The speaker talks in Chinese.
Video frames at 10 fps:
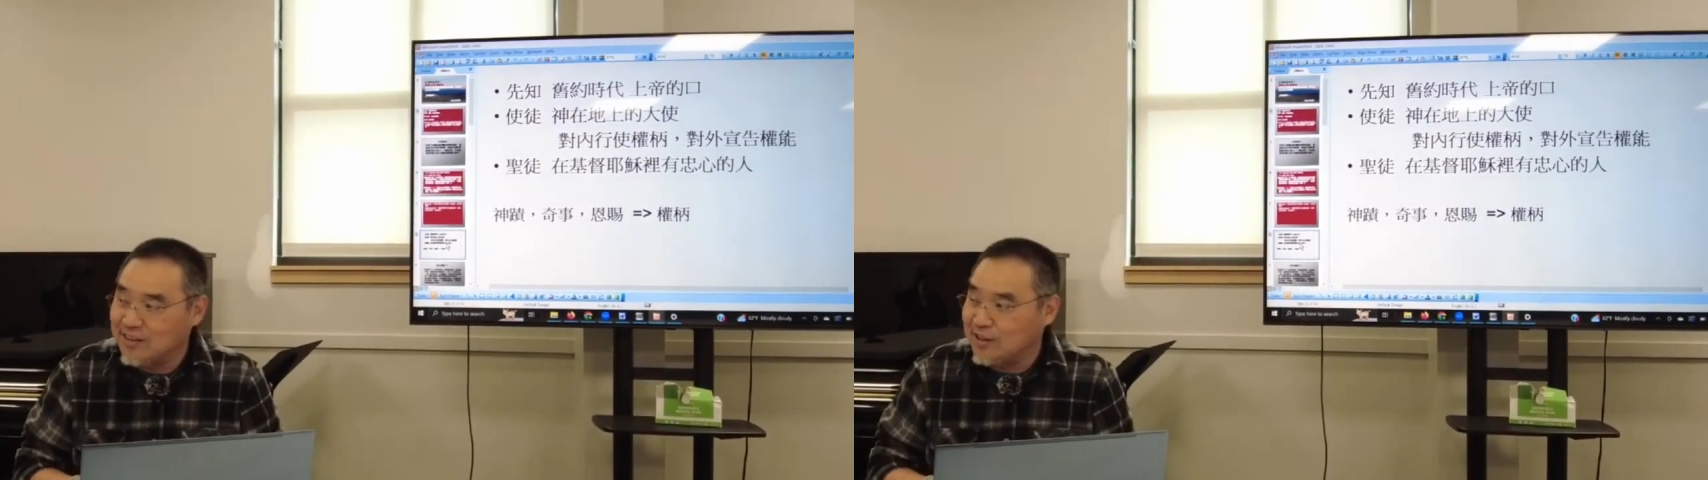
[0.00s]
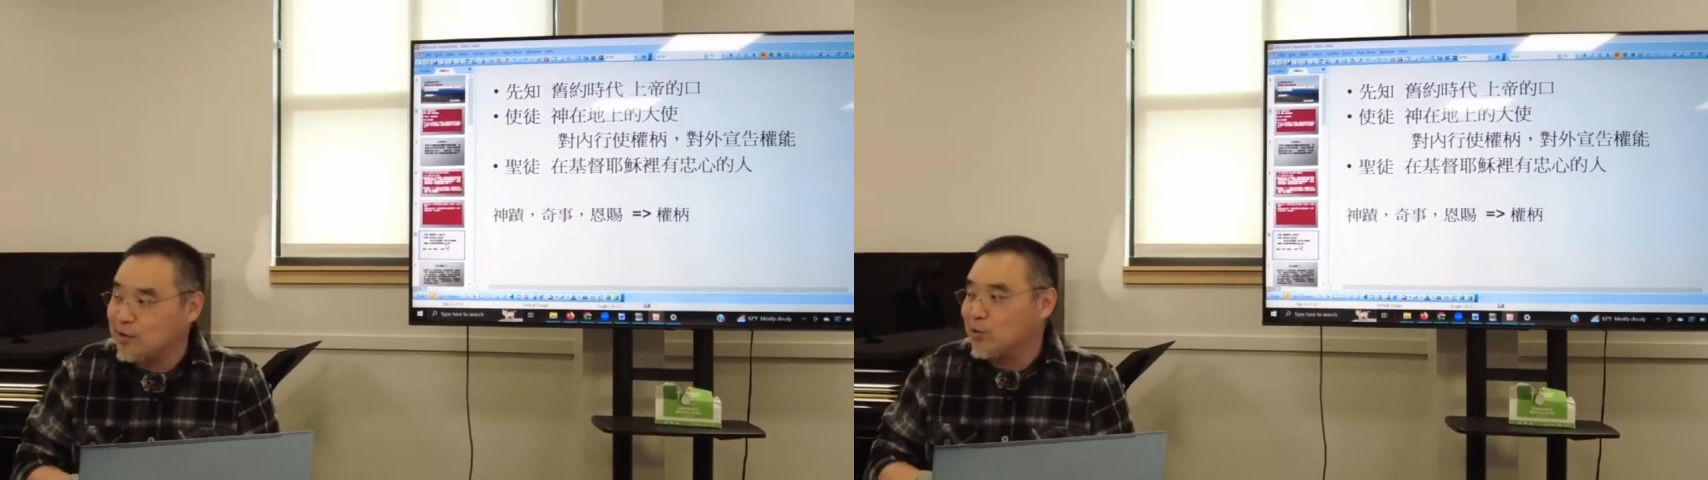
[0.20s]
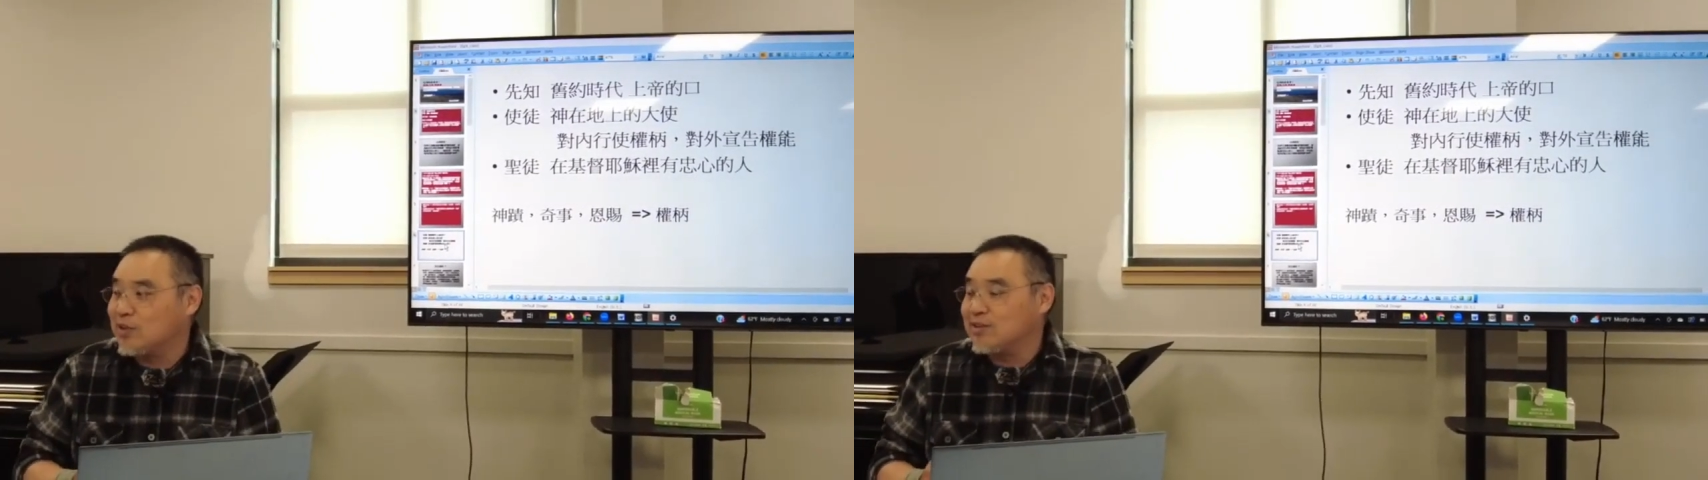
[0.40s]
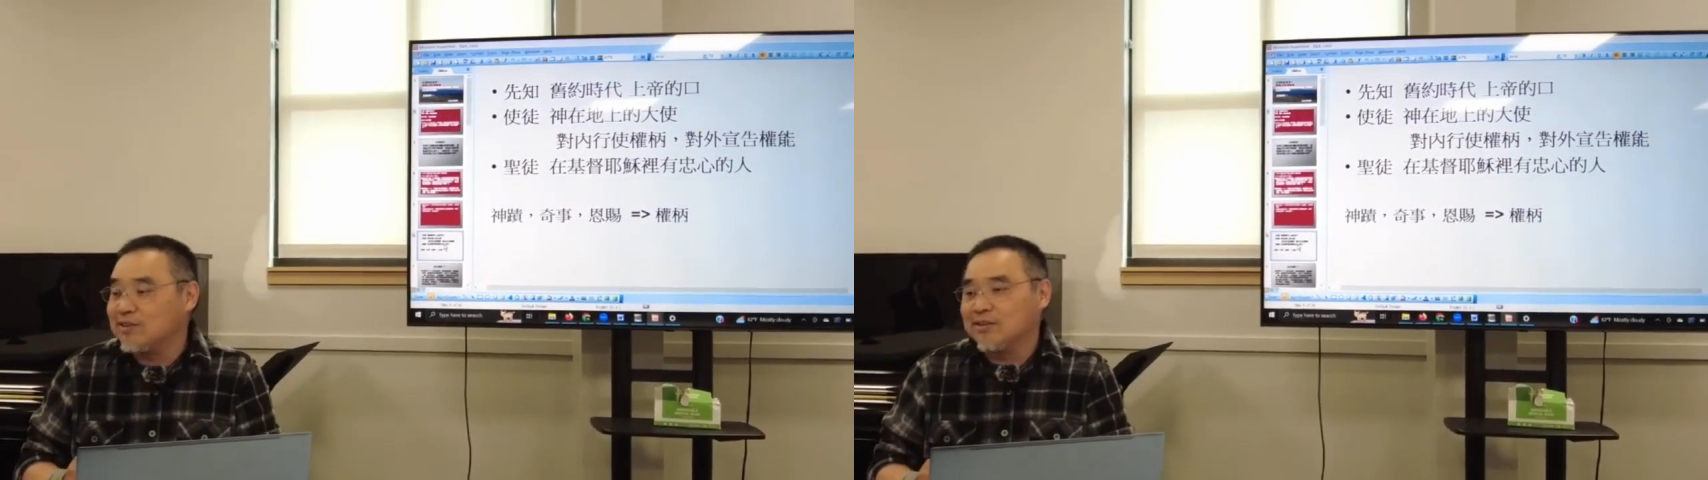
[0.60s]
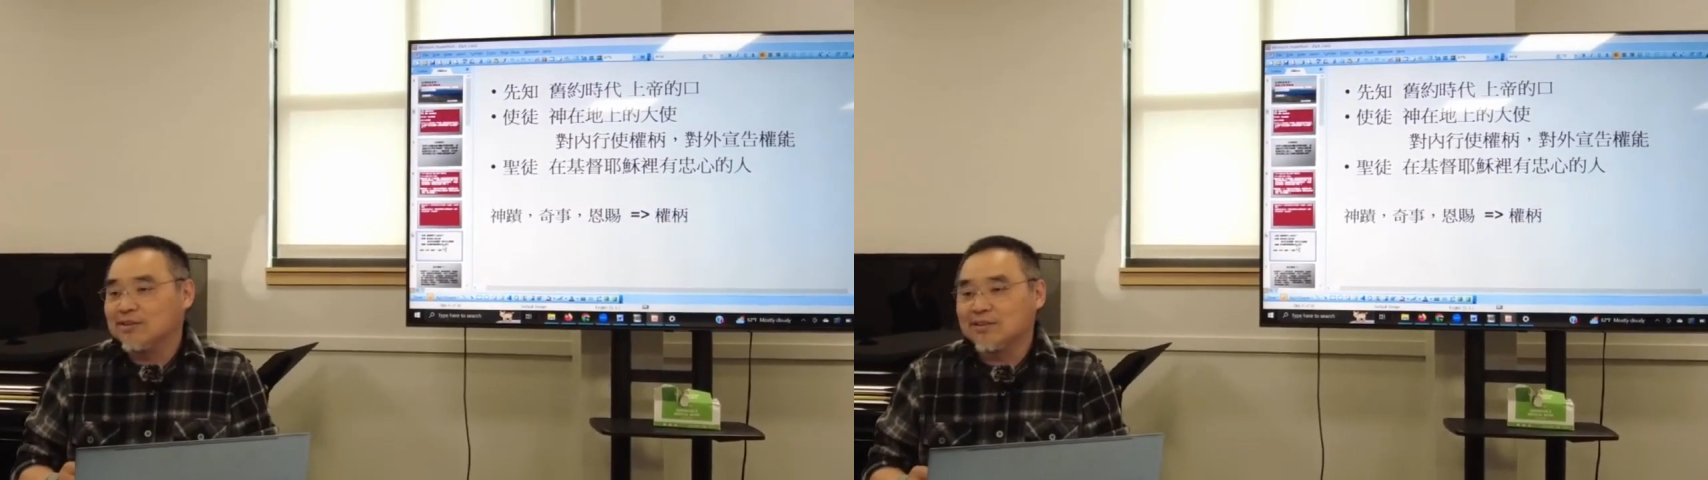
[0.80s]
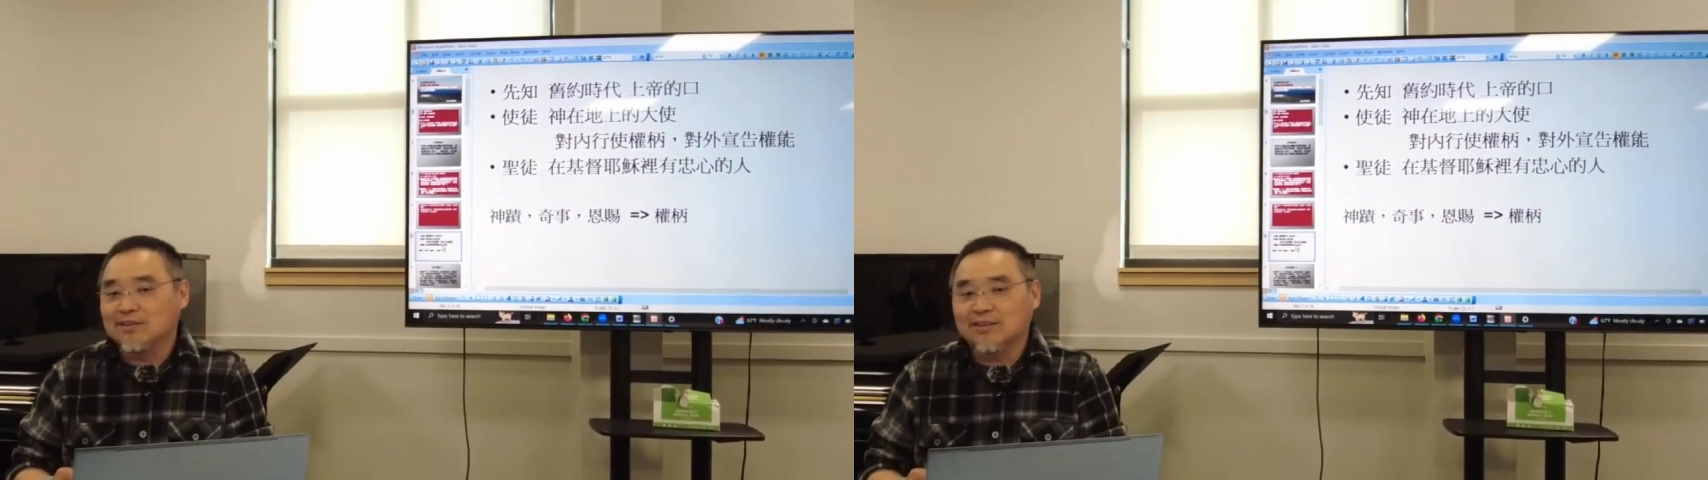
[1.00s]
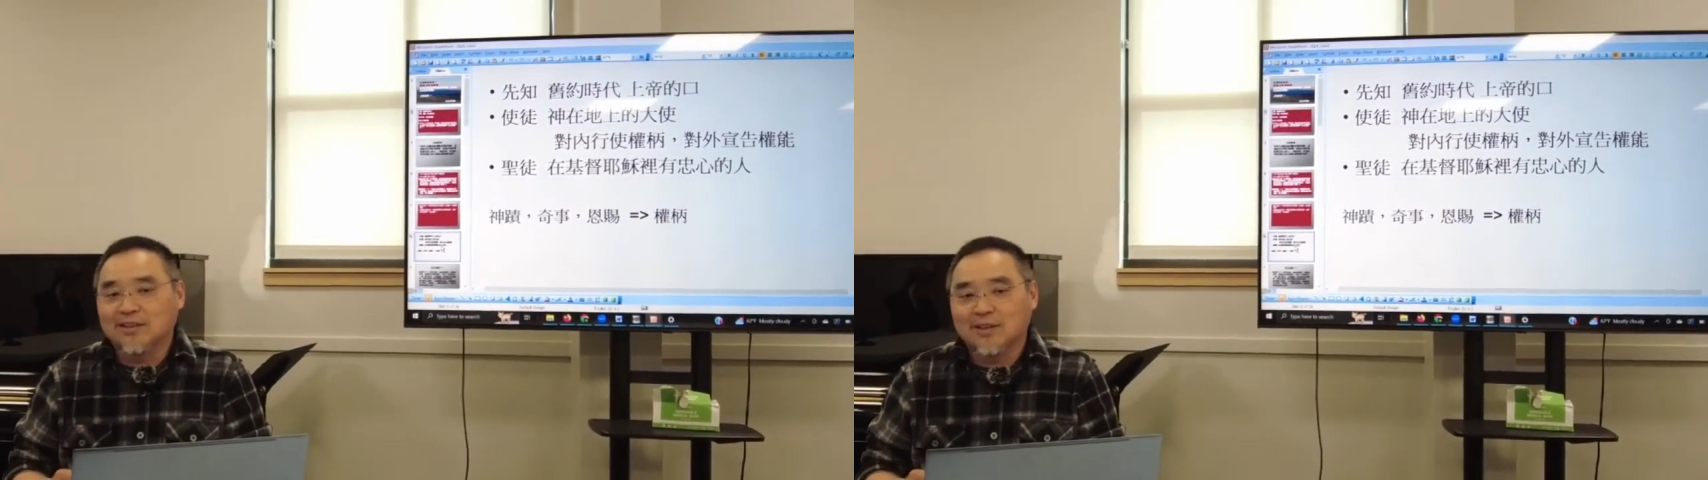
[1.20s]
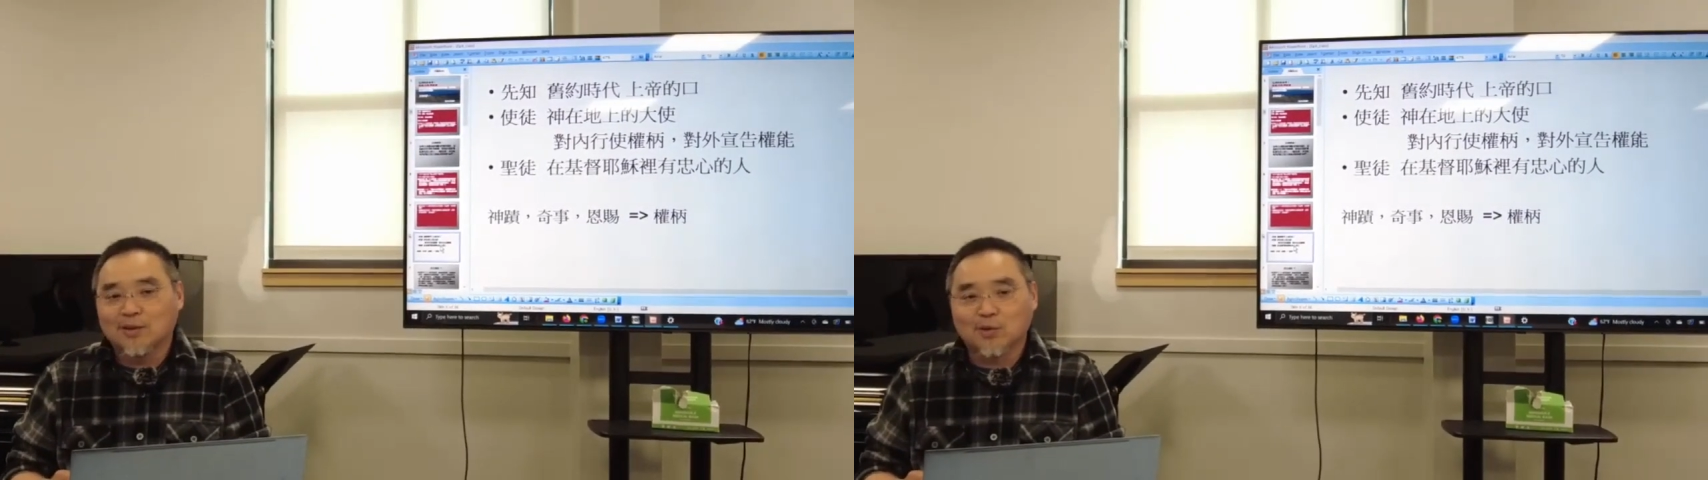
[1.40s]
很多人是
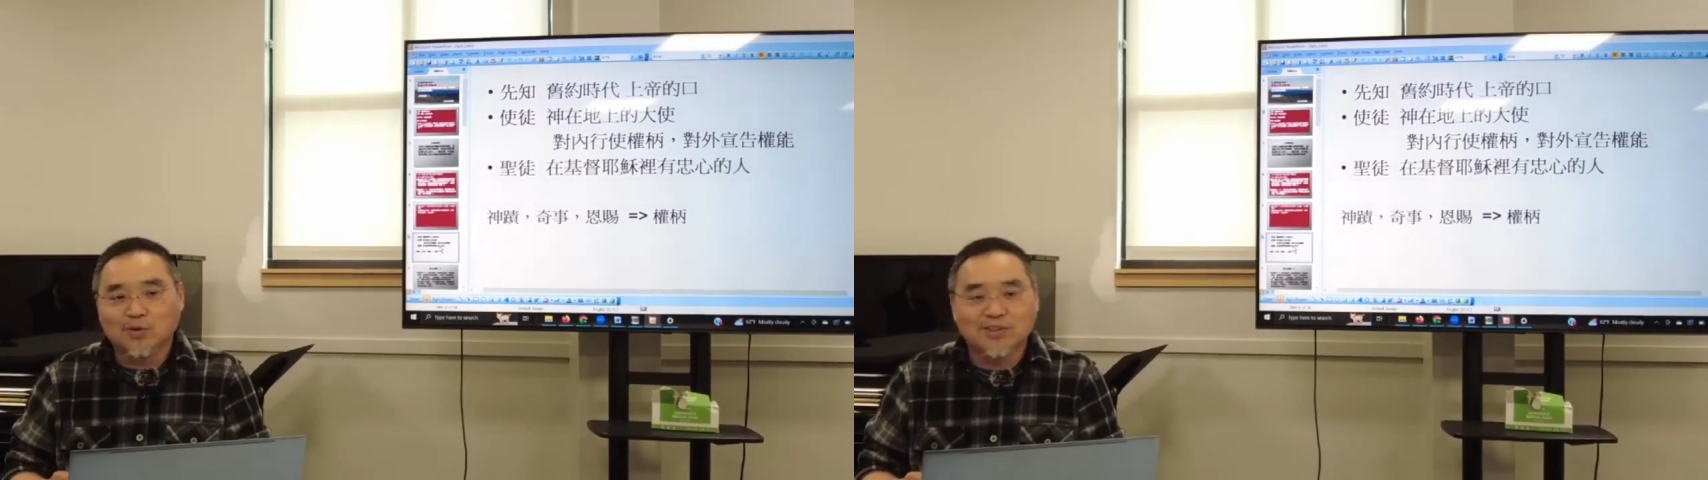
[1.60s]
终